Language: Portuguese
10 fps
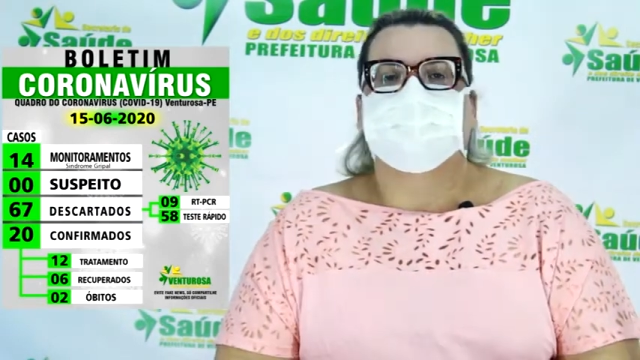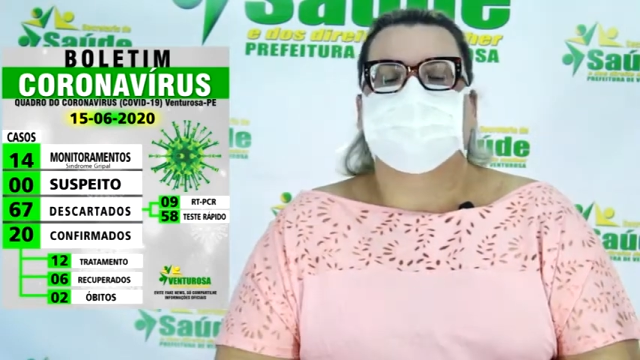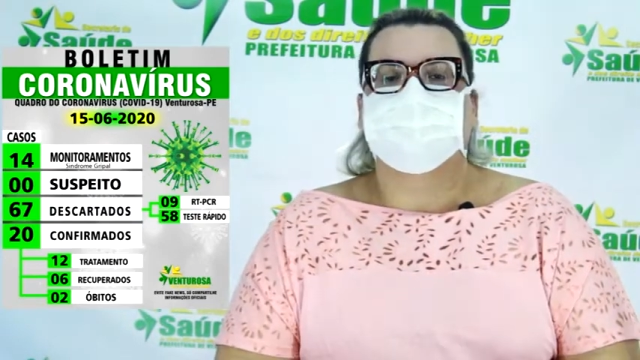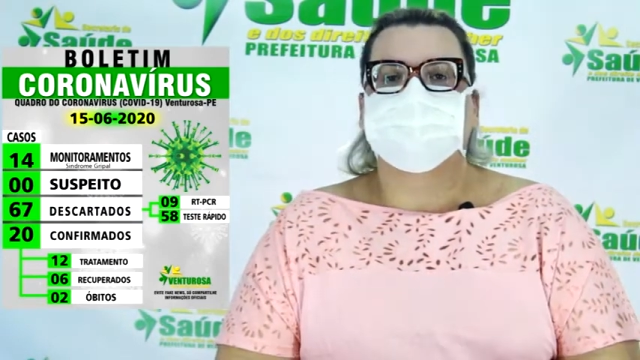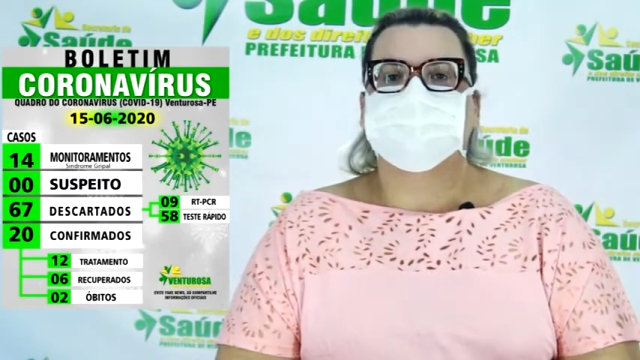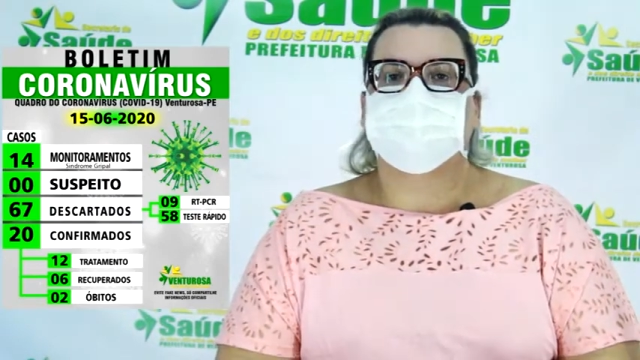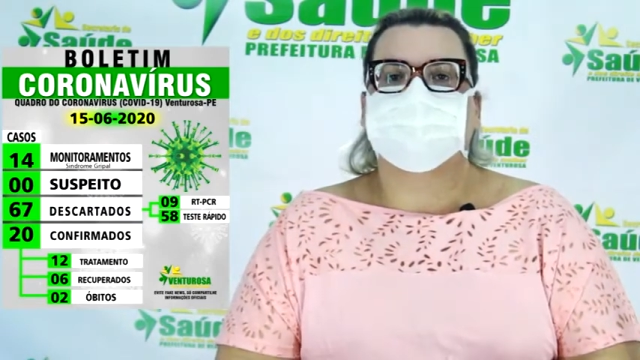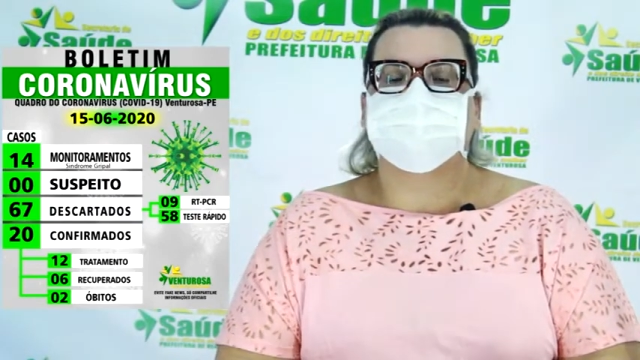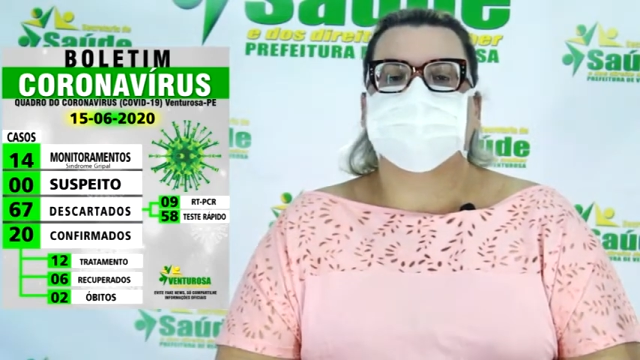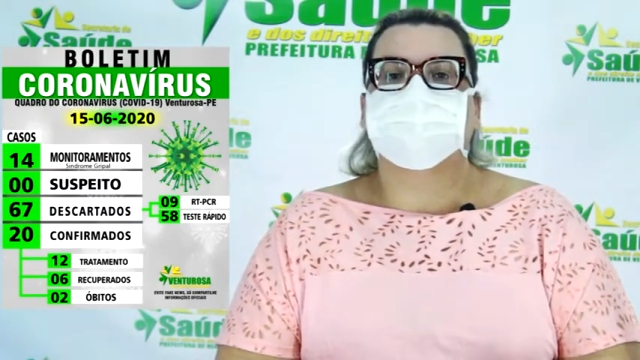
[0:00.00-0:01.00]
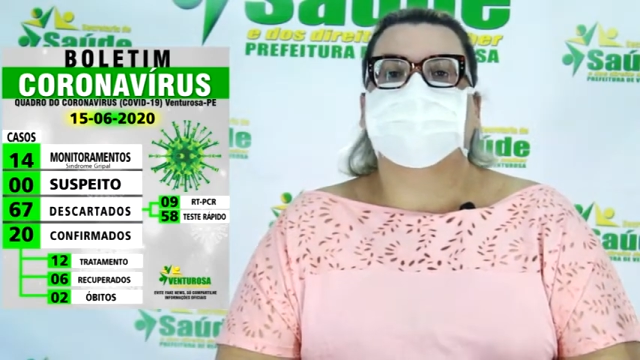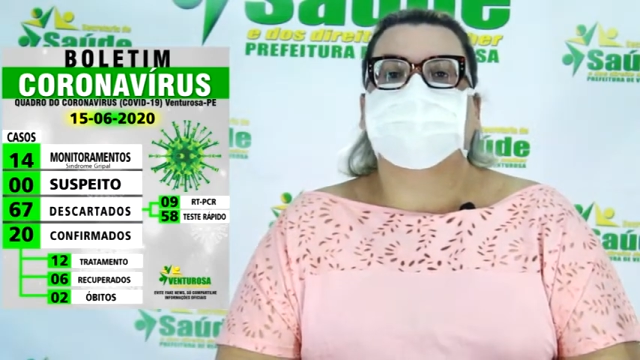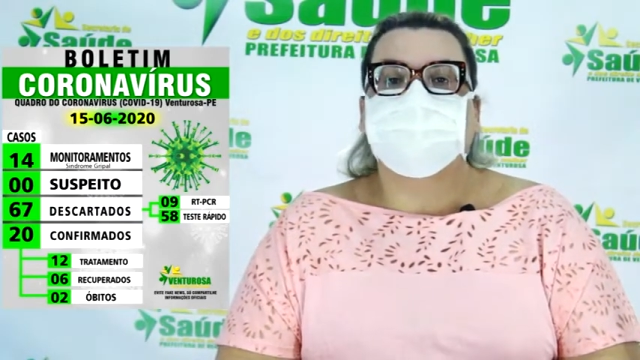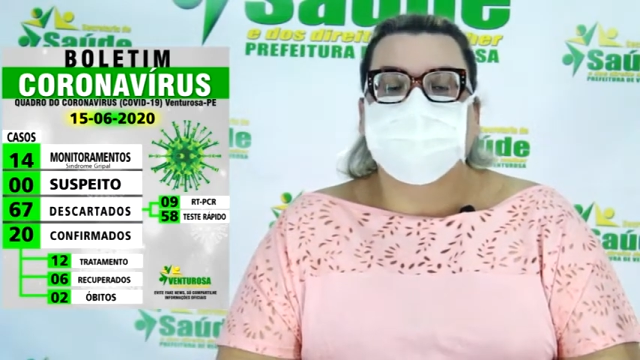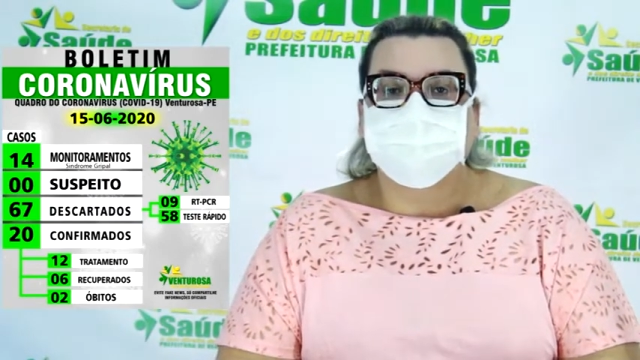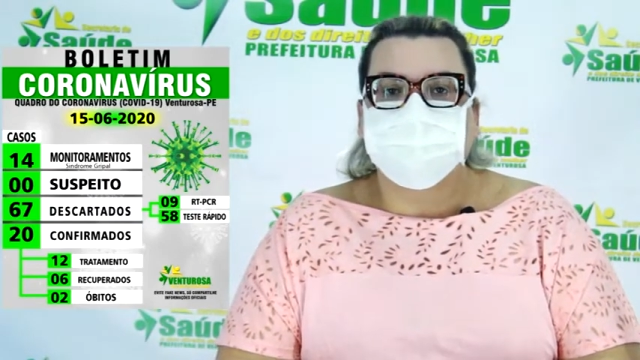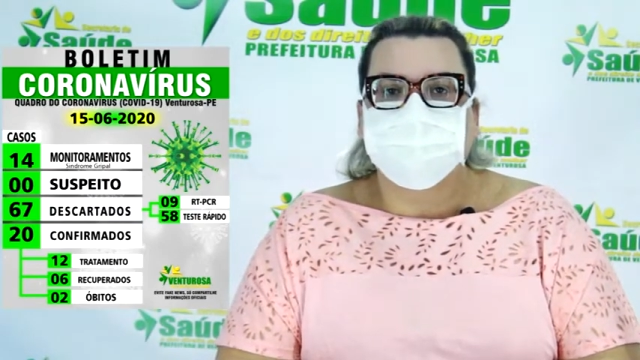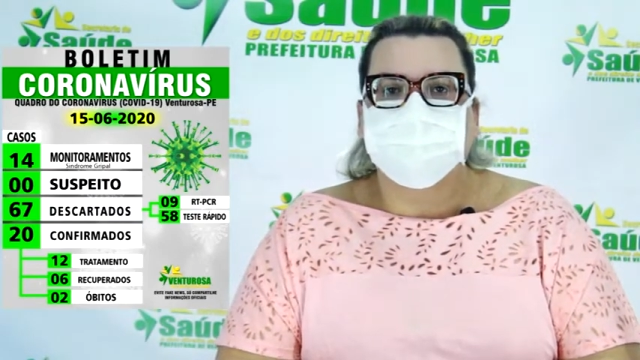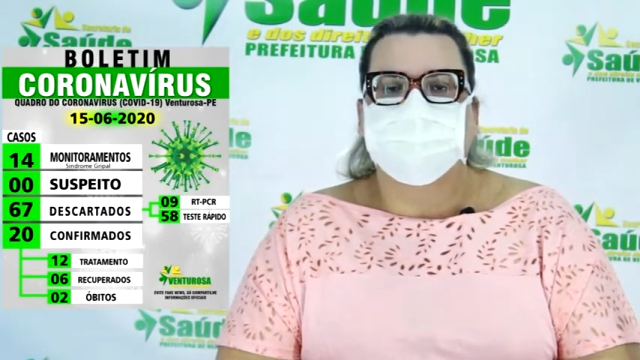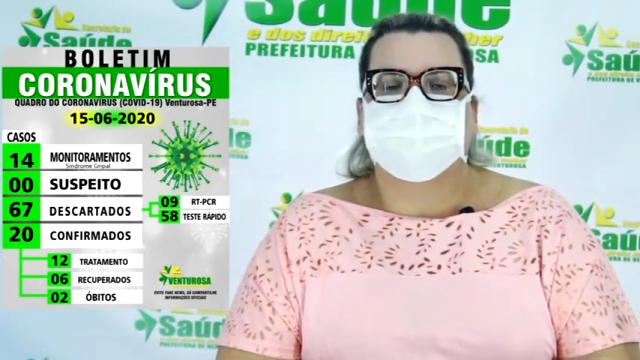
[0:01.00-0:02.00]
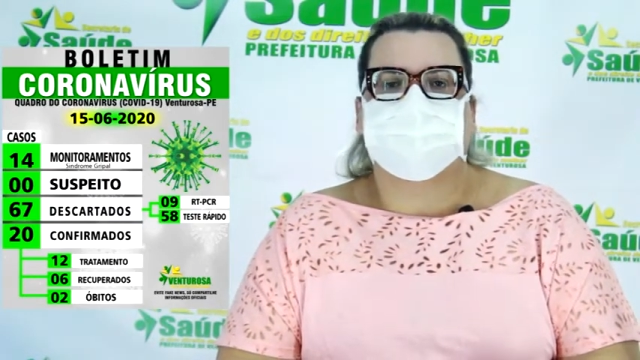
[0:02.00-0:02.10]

E estamos com 20